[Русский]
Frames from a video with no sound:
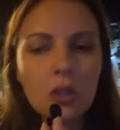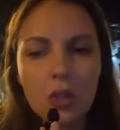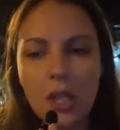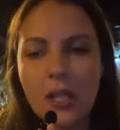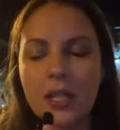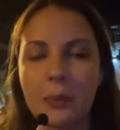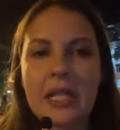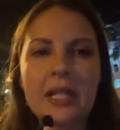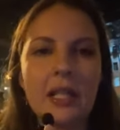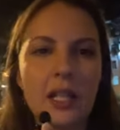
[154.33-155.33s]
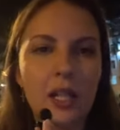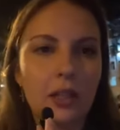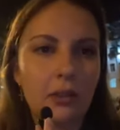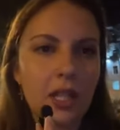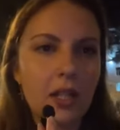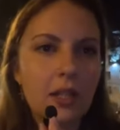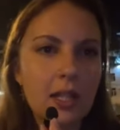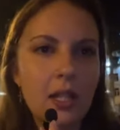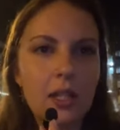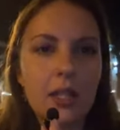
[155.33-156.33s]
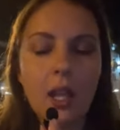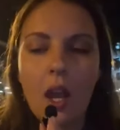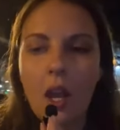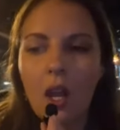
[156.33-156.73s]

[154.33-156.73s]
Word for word: Журналисты просили их этого не делать.